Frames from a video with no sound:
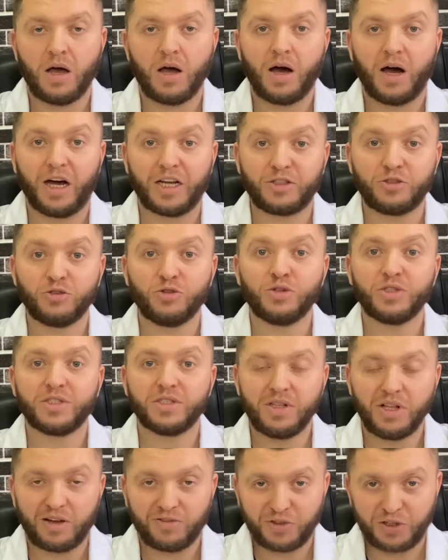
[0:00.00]
Одно из
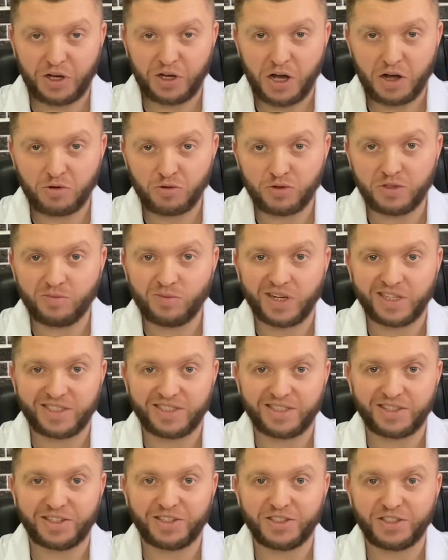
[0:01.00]
главных орудий
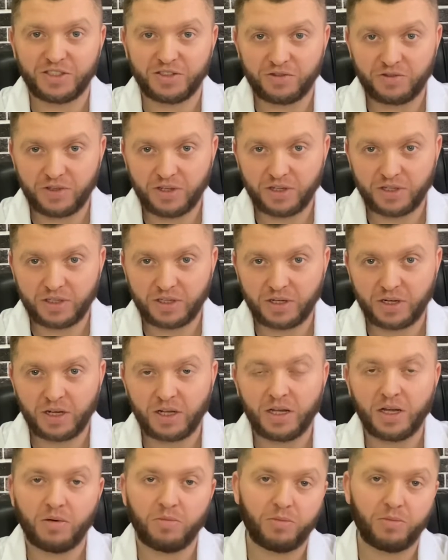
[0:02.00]
мастера-дезинфектора,
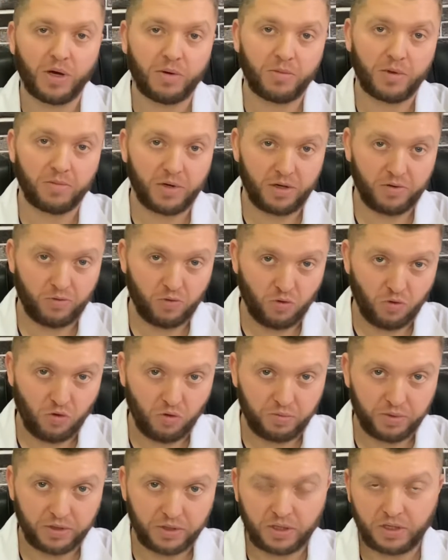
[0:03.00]
помимо его
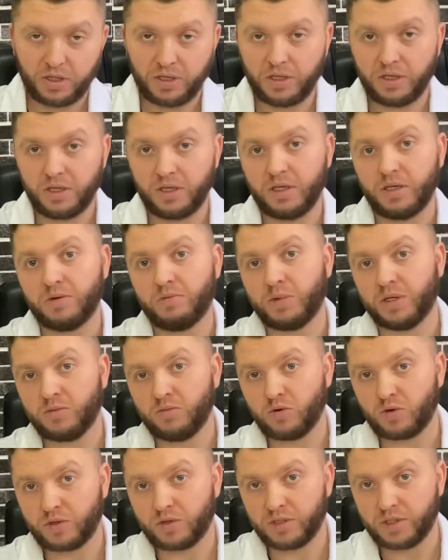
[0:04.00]
опыта и
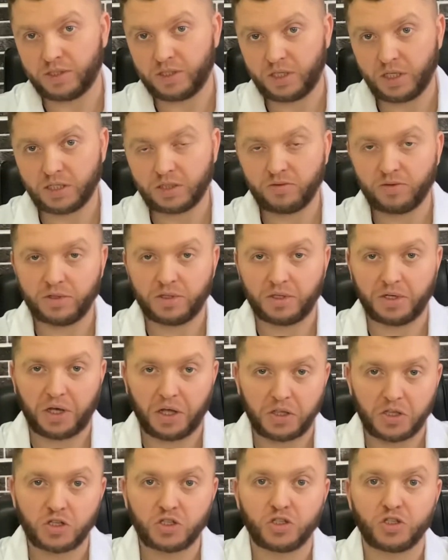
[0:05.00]
подбора средств, это,
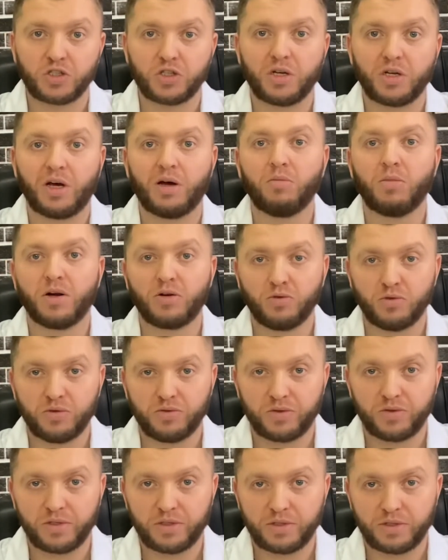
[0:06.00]
конечно же, оборудование.